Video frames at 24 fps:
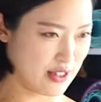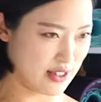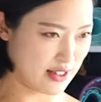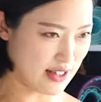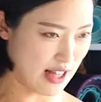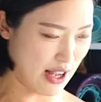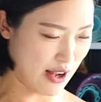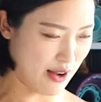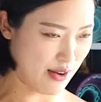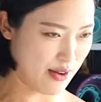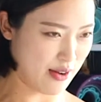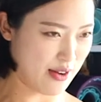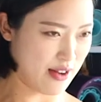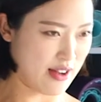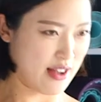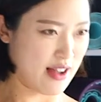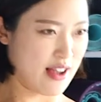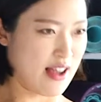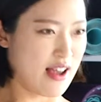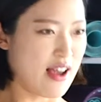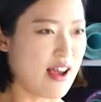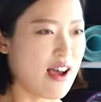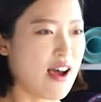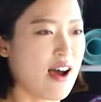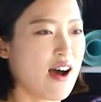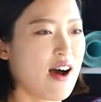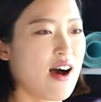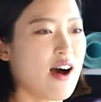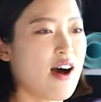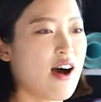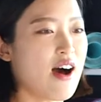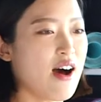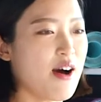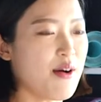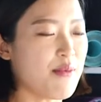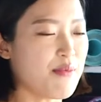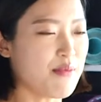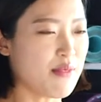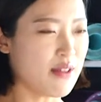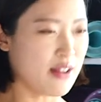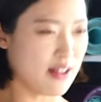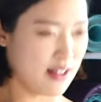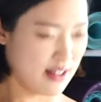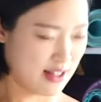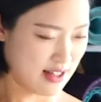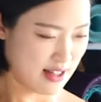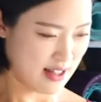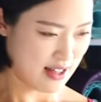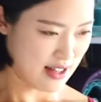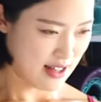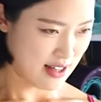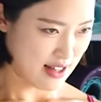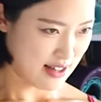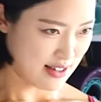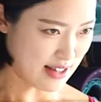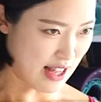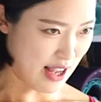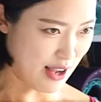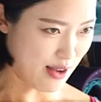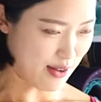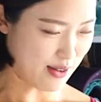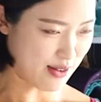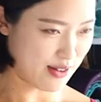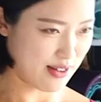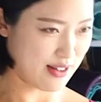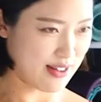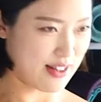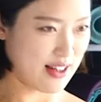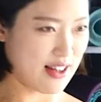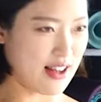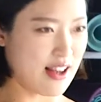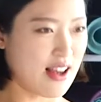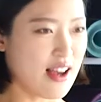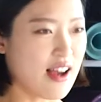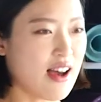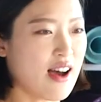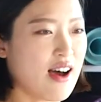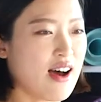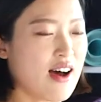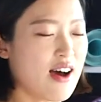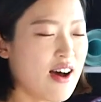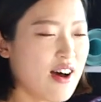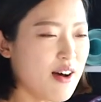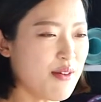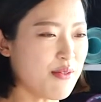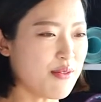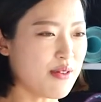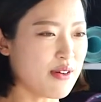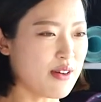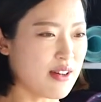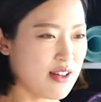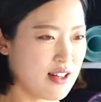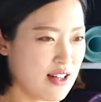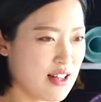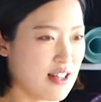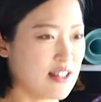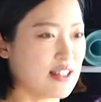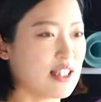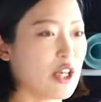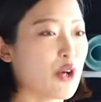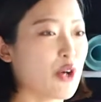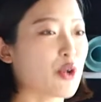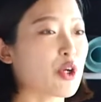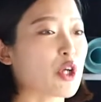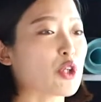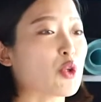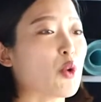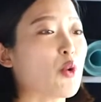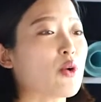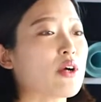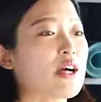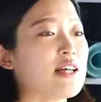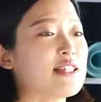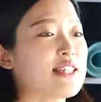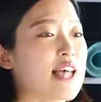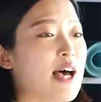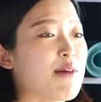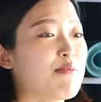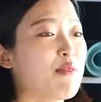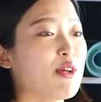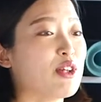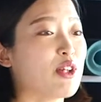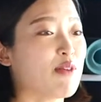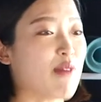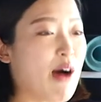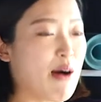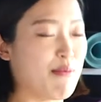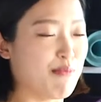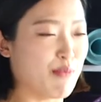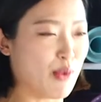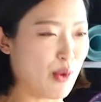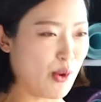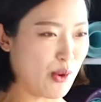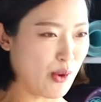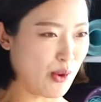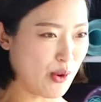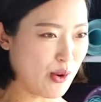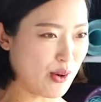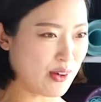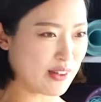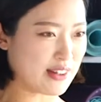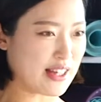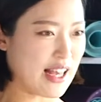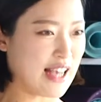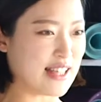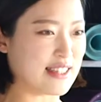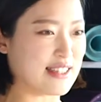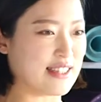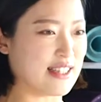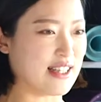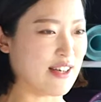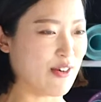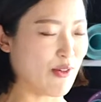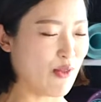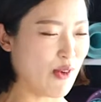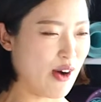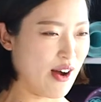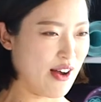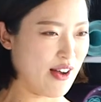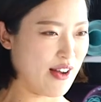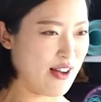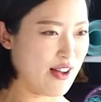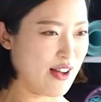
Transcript: 다운, 업, 다운, 업. 자, 이렇게 똑같이 한 번 더 반복. 다시, 와.